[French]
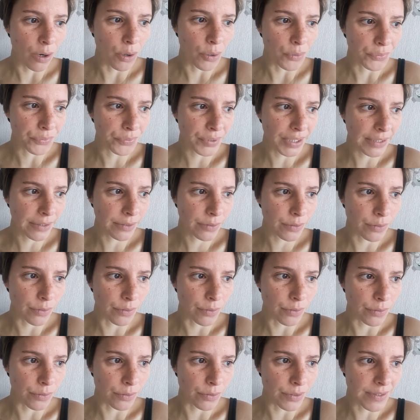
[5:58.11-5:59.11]
en fait,
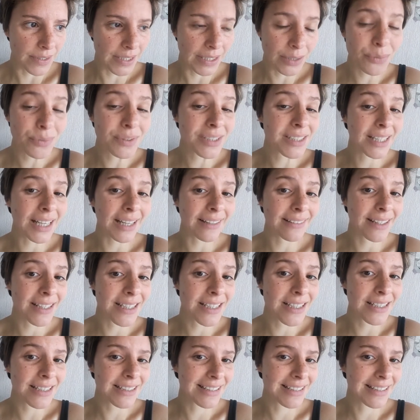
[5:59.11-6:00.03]
c'est une stratégie.